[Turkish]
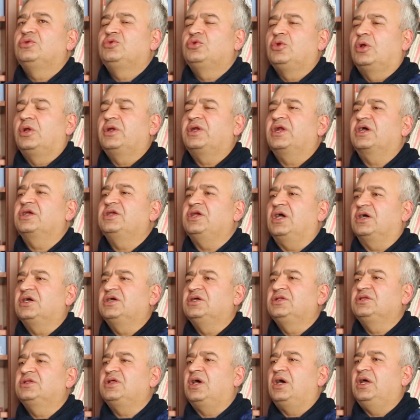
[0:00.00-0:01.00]
doğal olarak
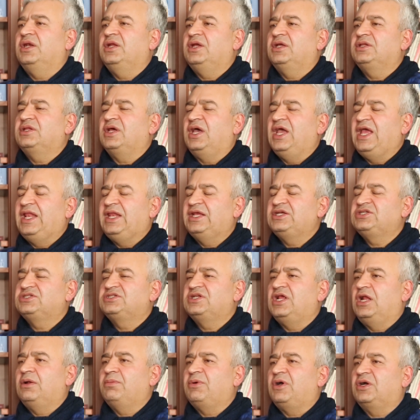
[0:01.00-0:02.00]
yakın tarihe daha
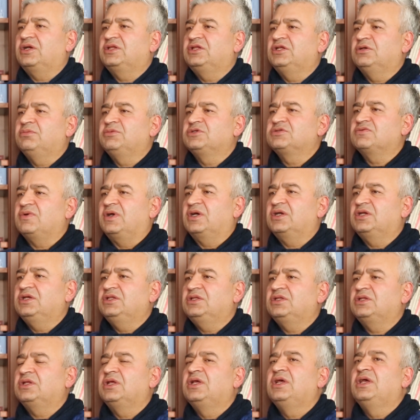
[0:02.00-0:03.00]
eleştirel baktığımız vakit